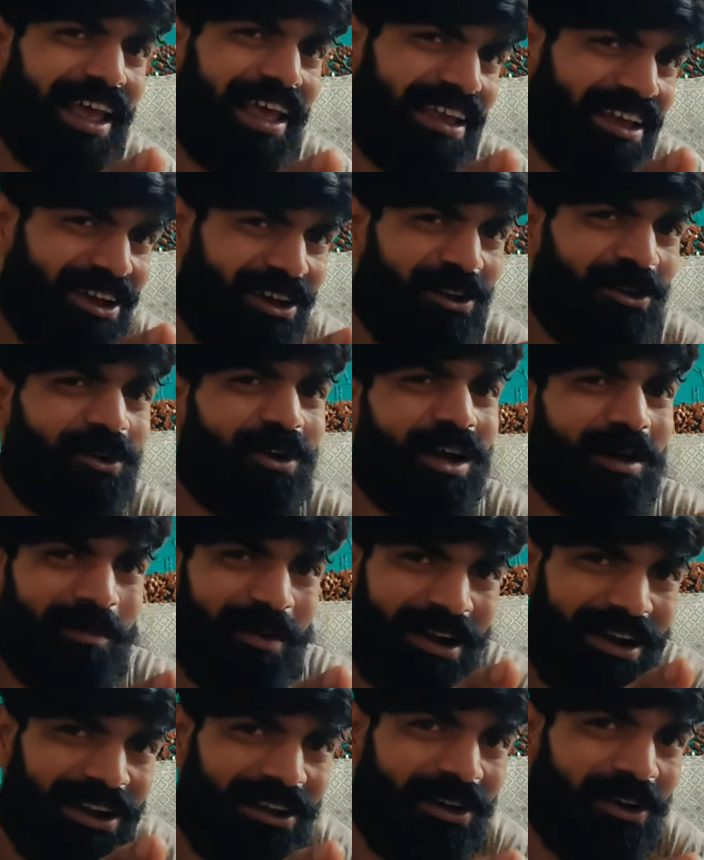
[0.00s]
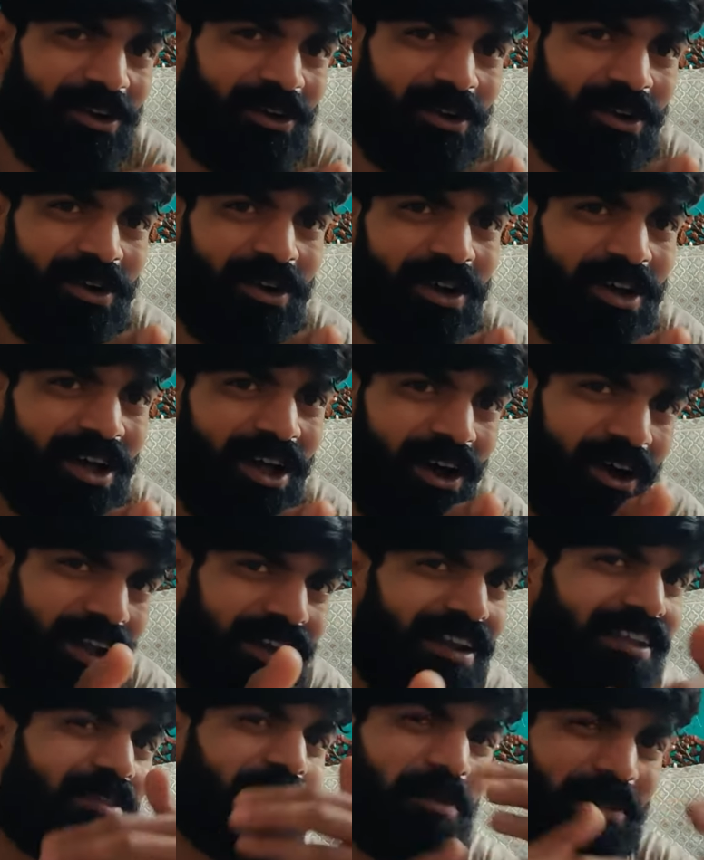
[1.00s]
लाइक करो कमेंट करो और
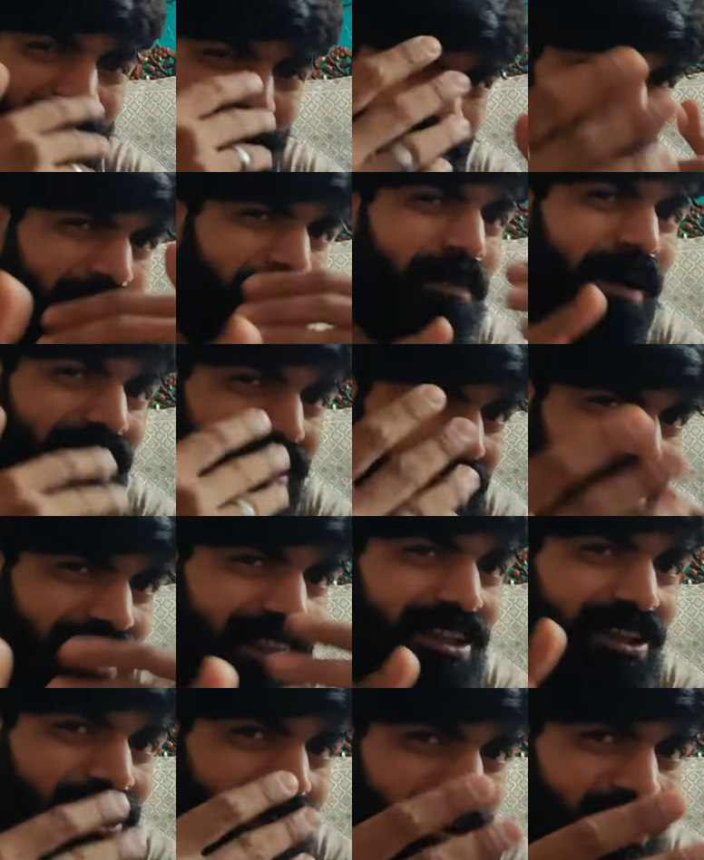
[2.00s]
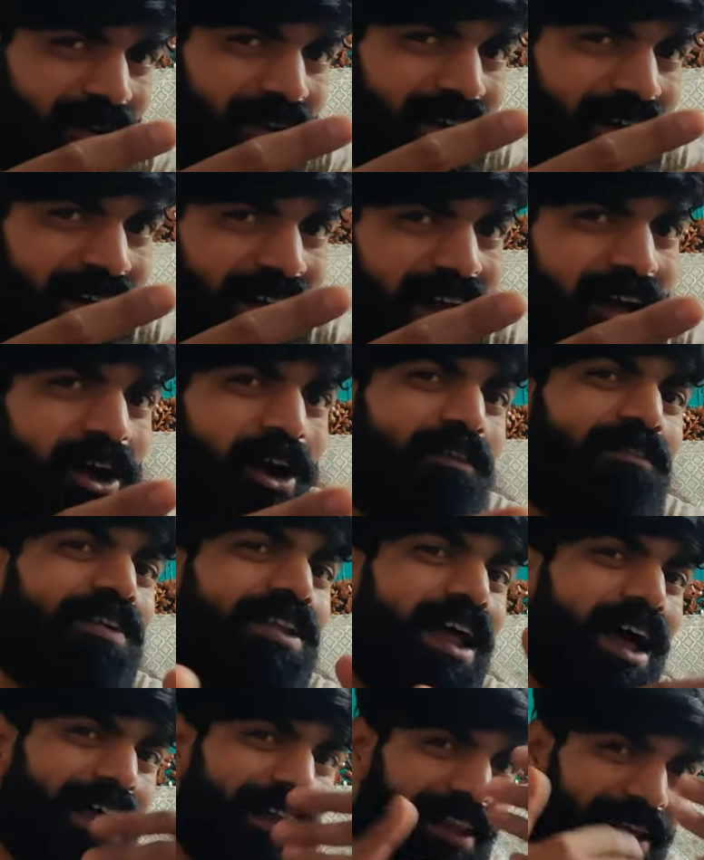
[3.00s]
लक्ष्मी से थोड़ी बातचीत करो और फिर
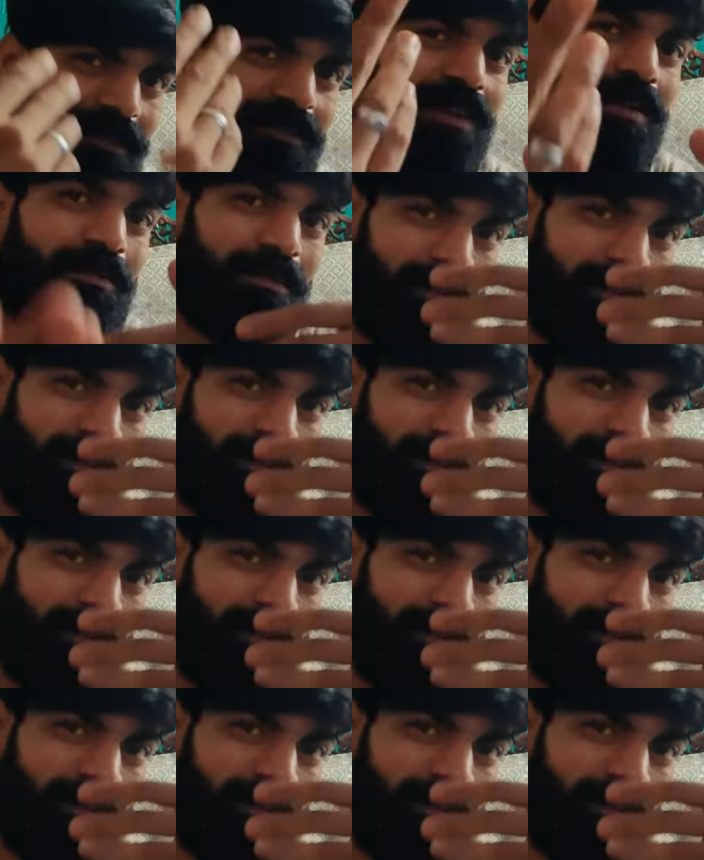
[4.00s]
आने फिर